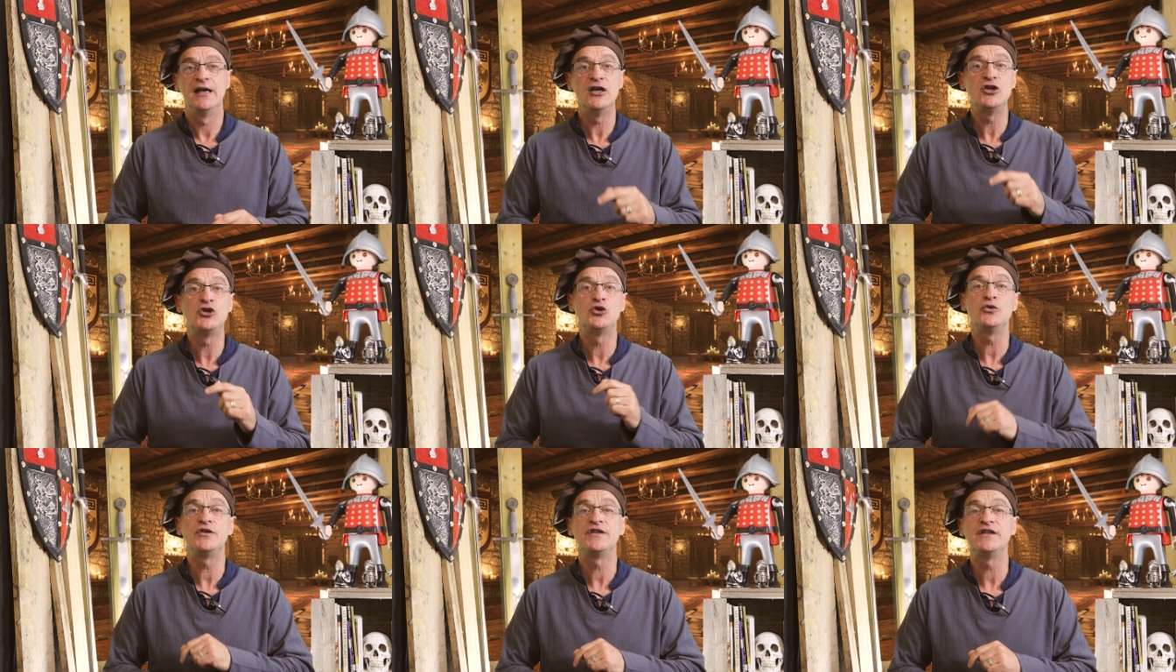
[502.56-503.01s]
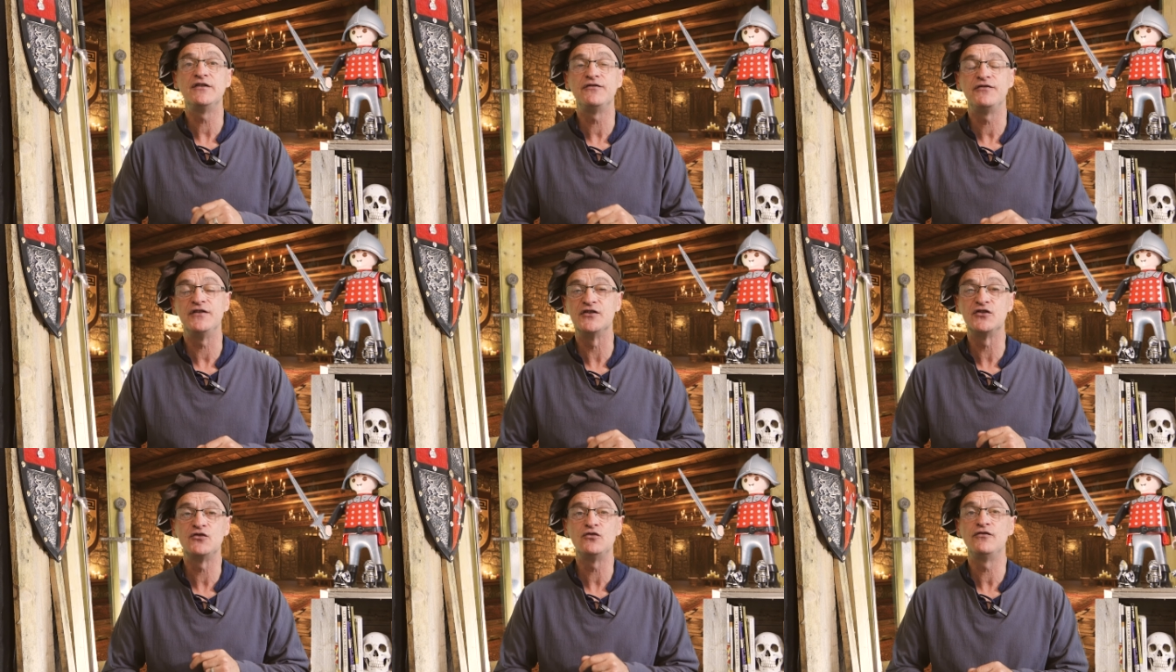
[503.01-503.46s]
et
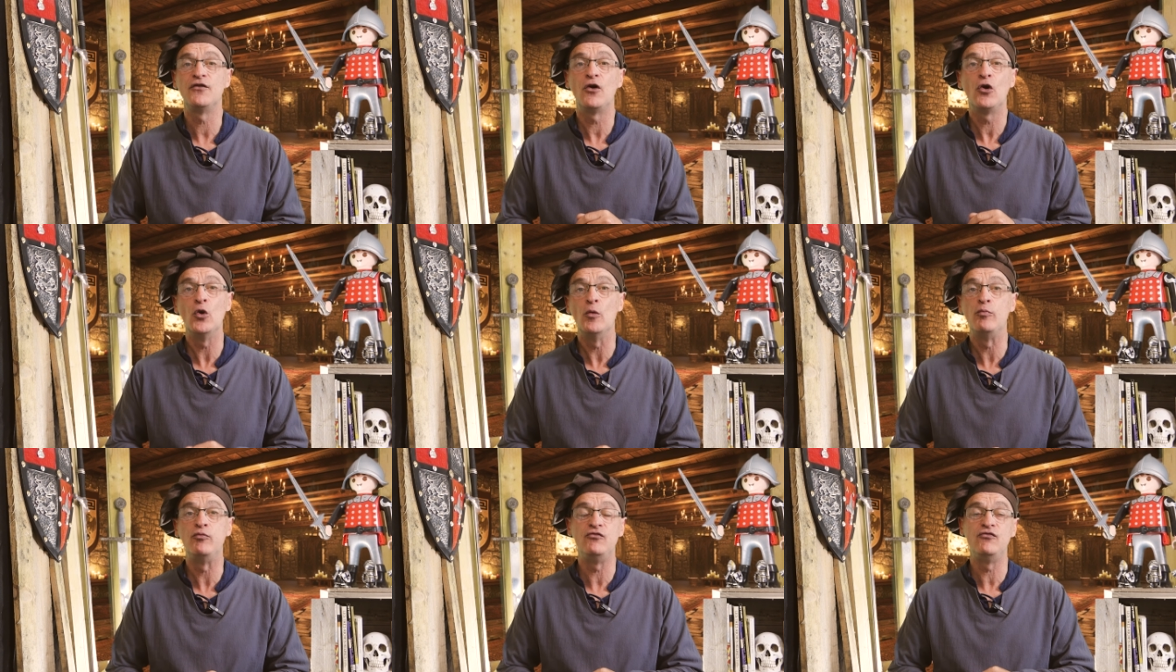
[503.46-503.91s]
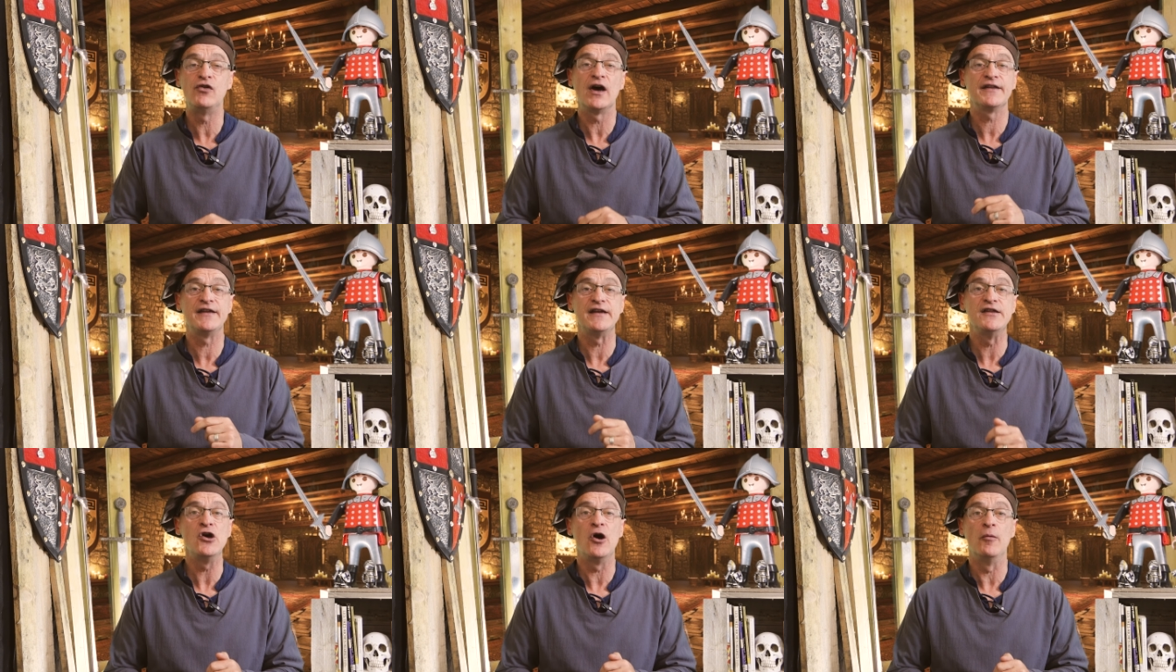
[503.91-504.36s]
justifie souvent le
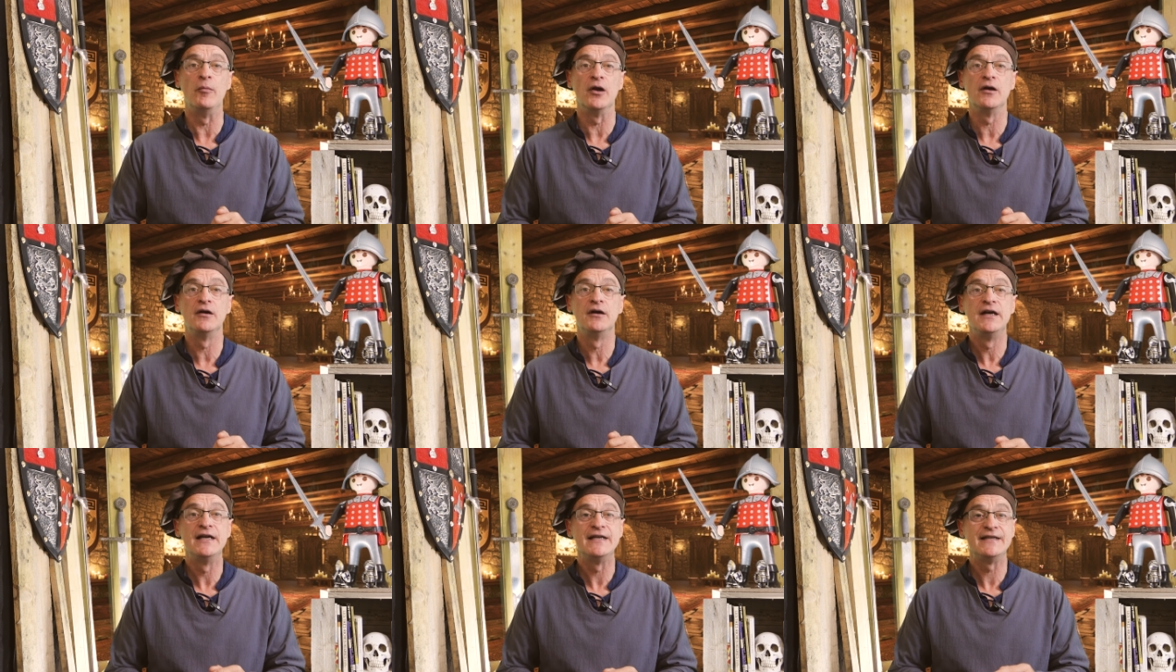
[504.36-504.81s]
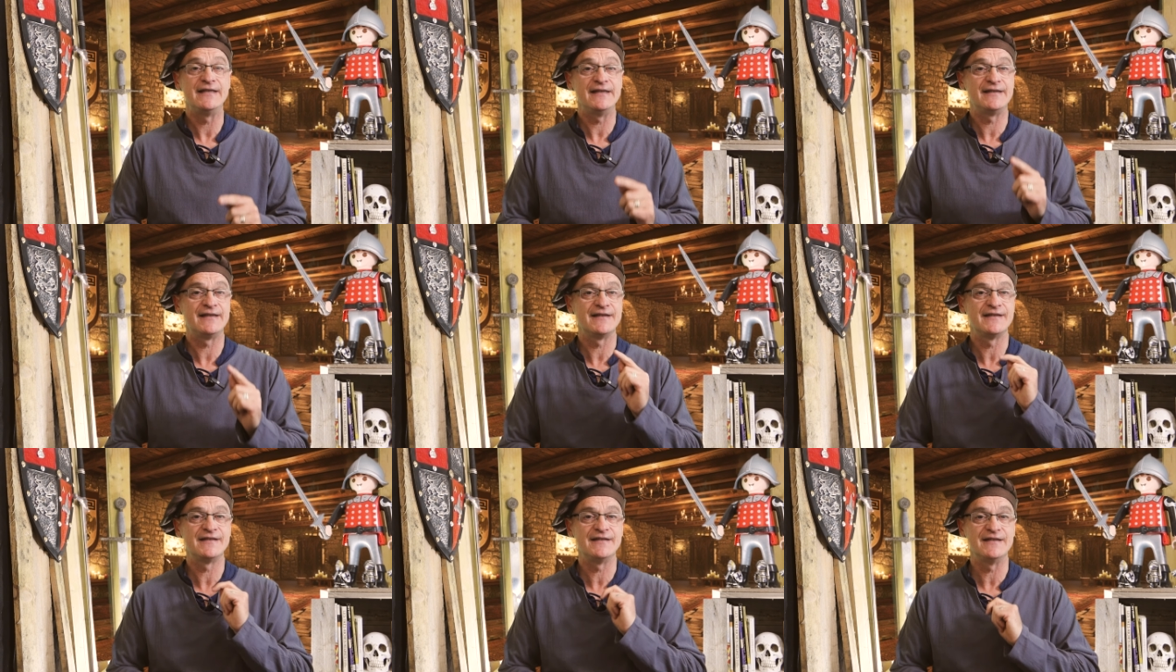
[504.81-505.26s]
pouvoir des nobles.
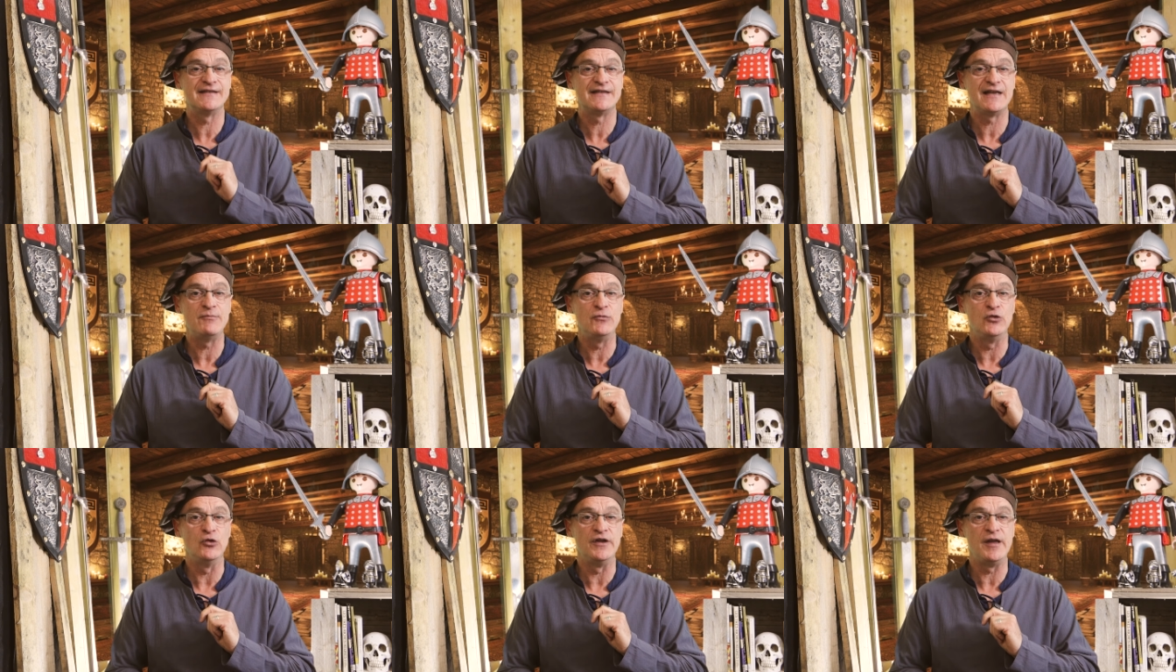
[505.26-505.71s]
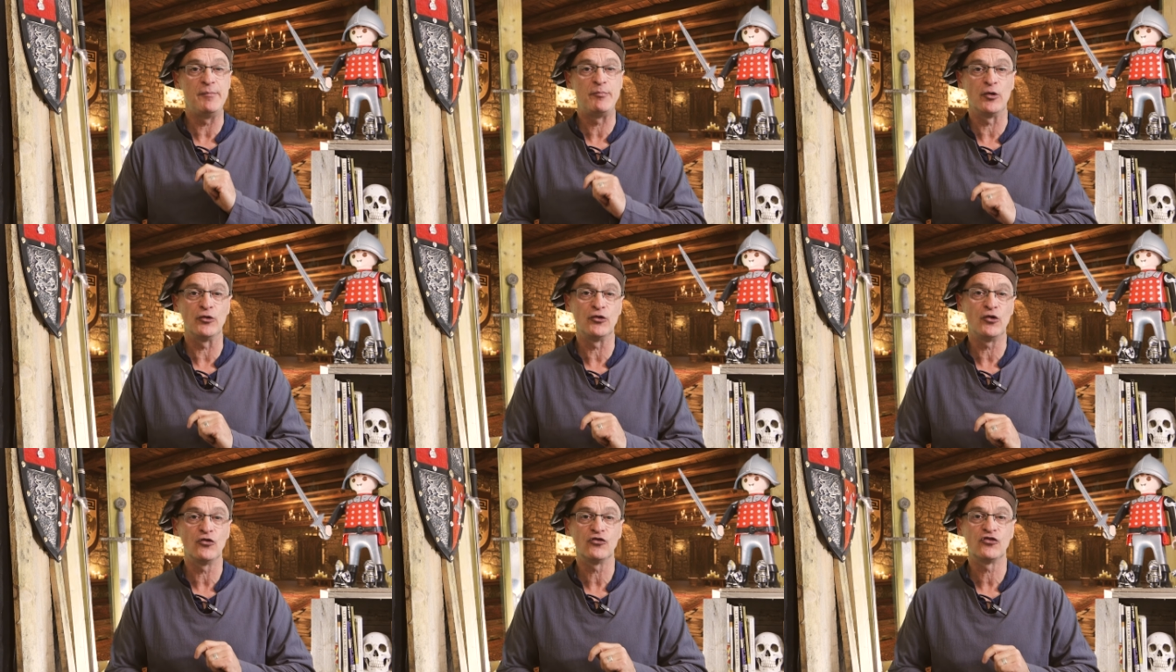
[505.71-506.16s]
C'est un système de
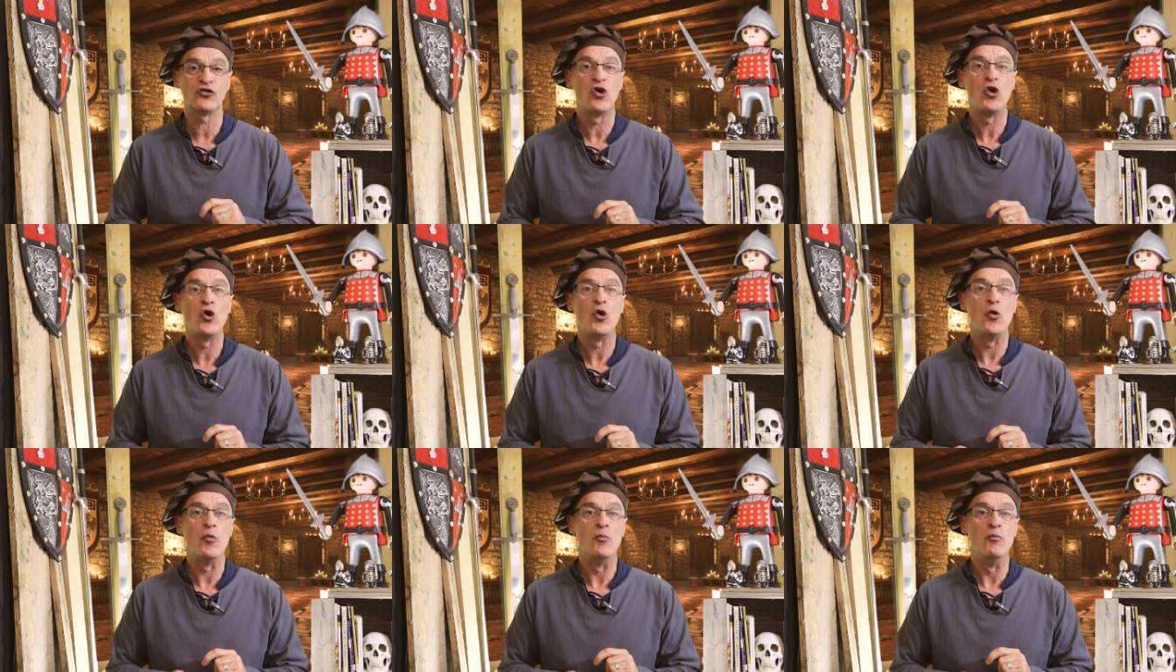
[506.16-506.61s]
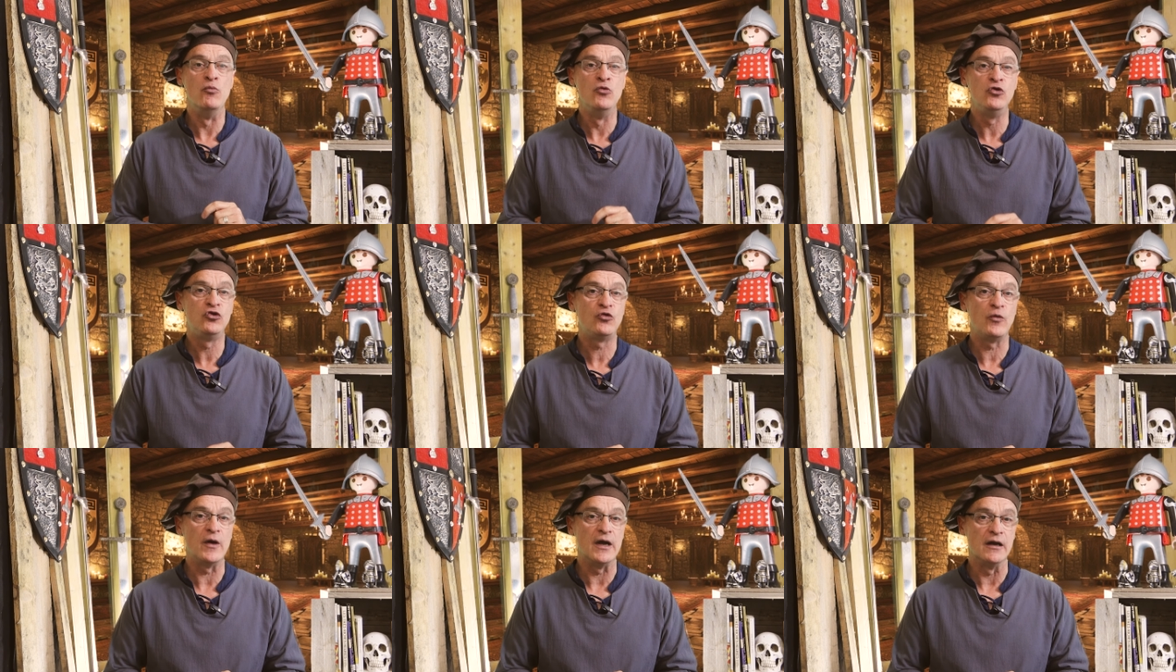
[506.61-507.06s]
dépendance
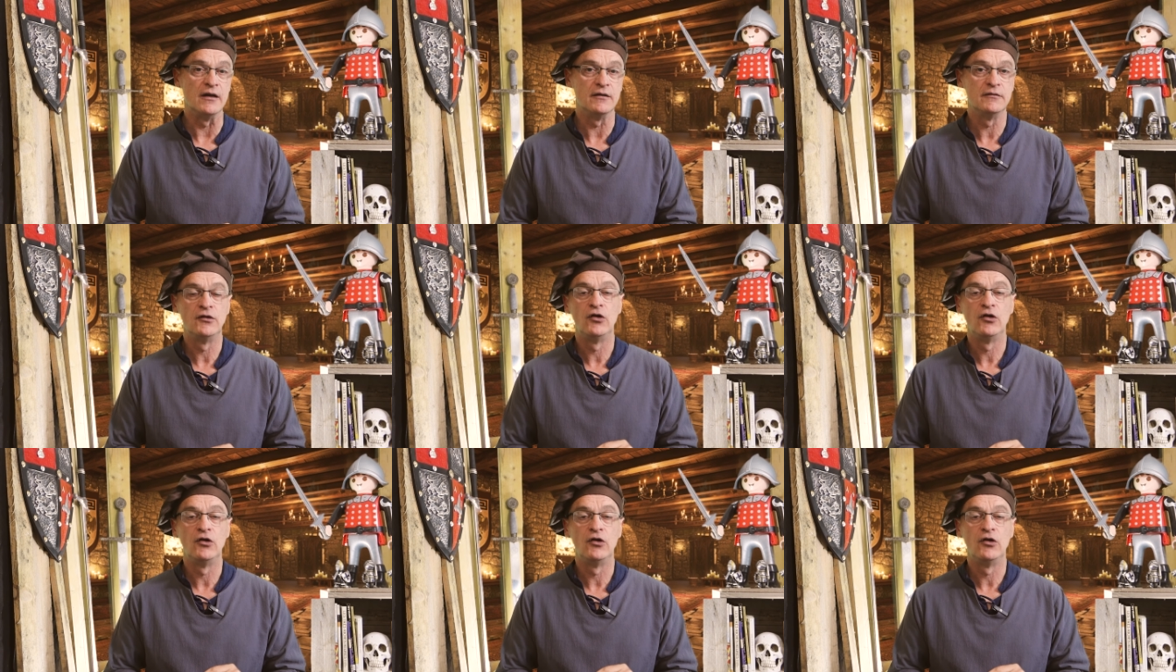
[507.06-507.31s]
mutuelle.